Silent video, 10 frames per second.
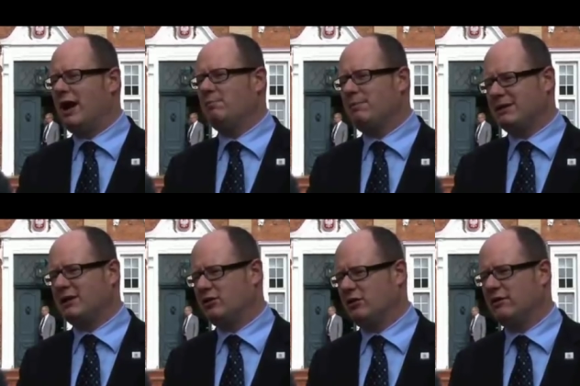
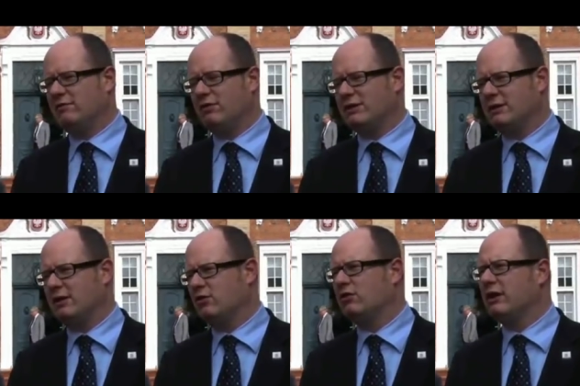ambasadorem
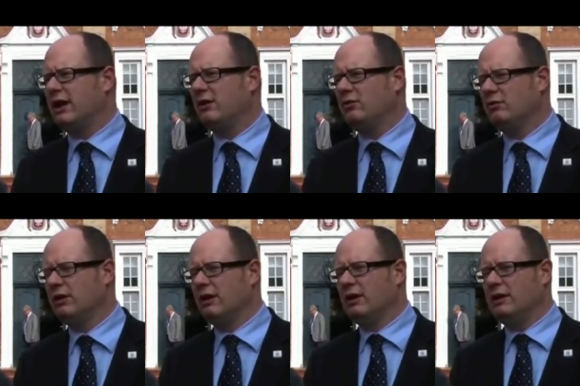własnego kraju
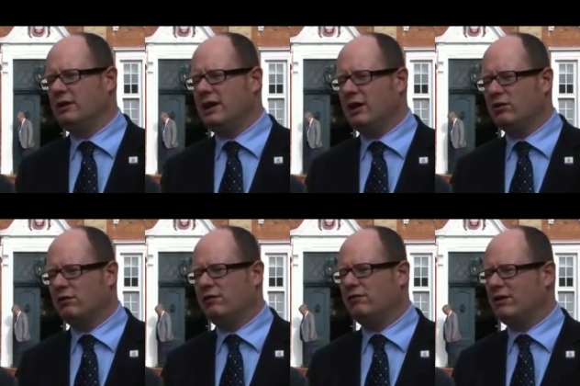i
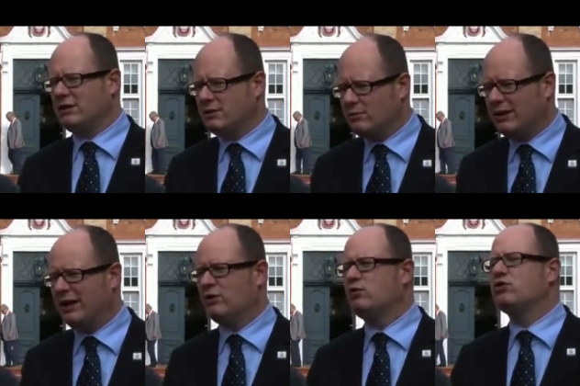niejako we własnym
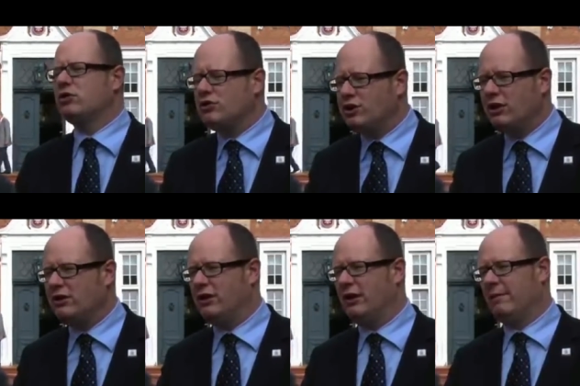kręgu
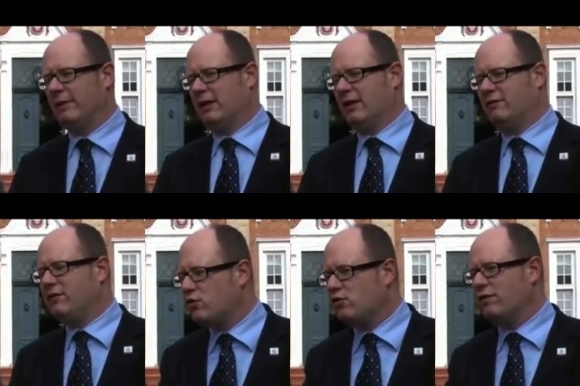codziennie
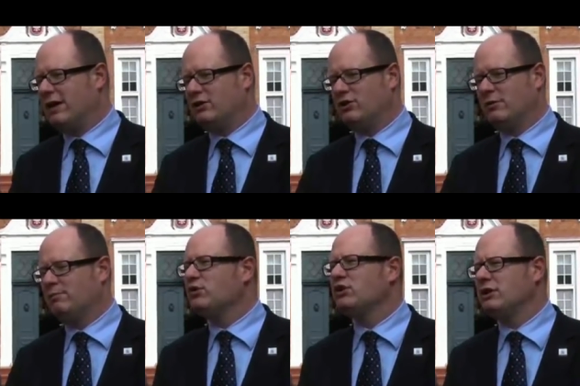wykuwać
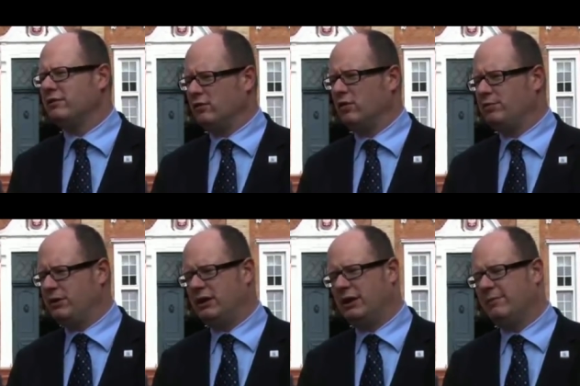pozytywną
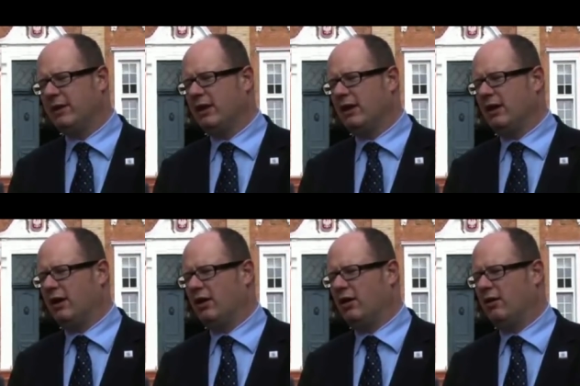opinię
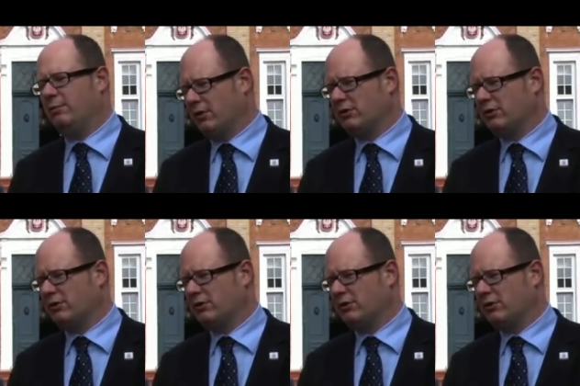o